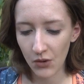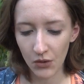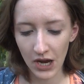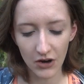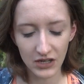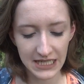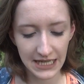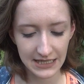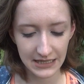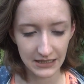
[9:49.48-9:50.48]
Oder auch ich
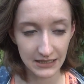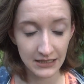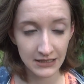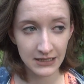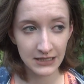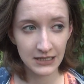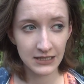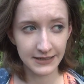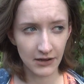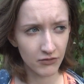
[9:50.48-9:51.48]
hatte
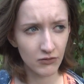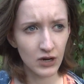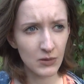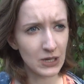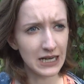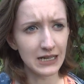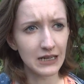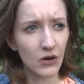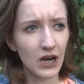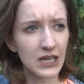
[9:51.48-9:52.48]
davor mal
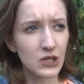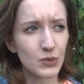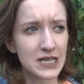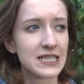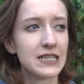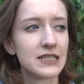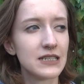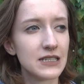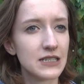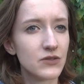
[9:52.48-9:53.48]
auch eine
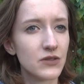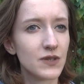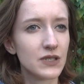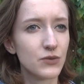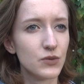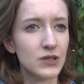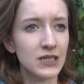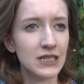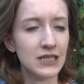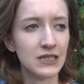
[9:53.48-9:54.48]
Patientin, die irgendwie so
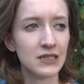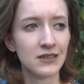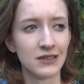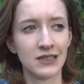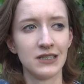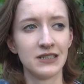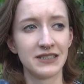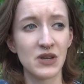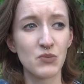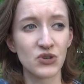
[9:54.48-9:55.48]

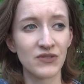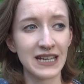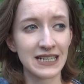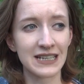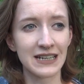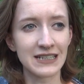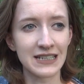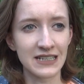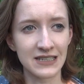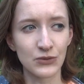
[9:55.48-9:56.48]
sich beschwert hat,
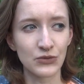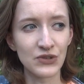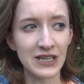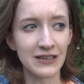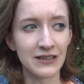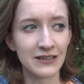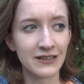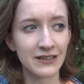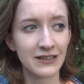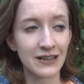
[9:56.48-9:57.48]
dass so
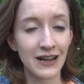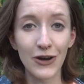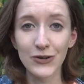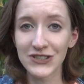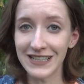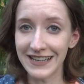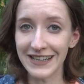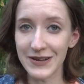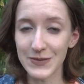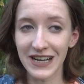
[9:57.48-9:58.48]
viele
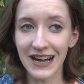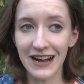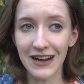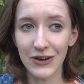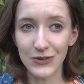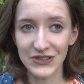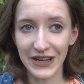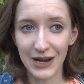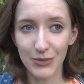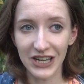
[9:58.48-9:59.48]
Ausländer im Krankenhaus
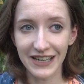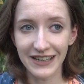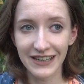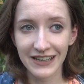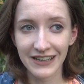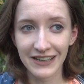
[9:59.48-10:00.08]
arbeiten